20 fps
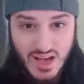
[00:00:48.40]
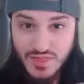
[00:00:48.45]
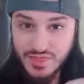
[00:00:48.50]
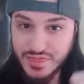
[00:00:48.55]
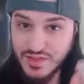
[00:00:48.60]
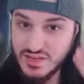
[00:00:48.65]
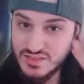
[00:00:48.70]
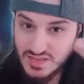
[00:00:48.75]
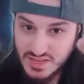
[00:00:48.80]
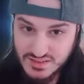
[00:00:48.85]

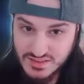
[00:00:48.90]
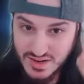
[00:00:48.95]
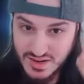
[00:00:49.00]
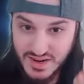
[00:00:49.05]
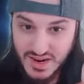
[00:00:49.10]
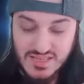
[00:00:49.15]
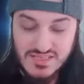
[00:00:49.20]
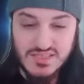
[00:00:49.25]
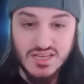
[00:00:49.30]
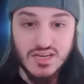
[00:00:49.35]
قطعه
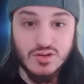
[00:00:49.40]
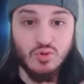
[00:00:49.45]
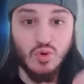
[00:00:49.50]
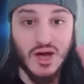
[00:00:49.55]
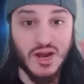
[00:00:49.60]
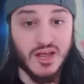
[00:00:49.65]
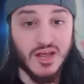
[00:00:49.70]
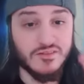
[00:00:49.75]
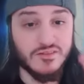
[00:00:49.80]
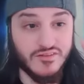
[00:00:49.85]
النيزك
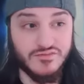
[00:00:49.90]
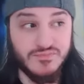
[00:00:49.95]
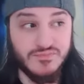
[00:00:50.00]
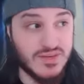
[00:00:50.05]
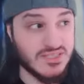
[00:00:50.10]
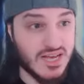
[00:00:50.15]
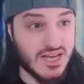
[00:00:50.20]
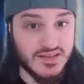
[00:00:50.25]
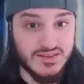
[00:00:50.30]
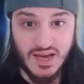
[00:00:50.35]
وعرضها في
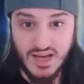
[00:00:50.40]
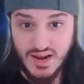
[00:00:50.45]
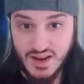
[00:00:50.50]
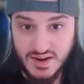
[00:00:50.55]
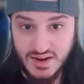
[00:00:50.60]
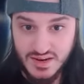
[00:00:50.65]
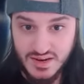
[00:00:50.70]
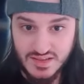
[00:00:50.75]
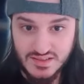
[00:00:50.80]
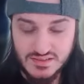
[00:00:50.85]
مزاد على
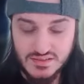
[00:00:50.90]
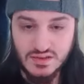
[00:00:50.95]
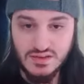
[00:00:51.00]
النت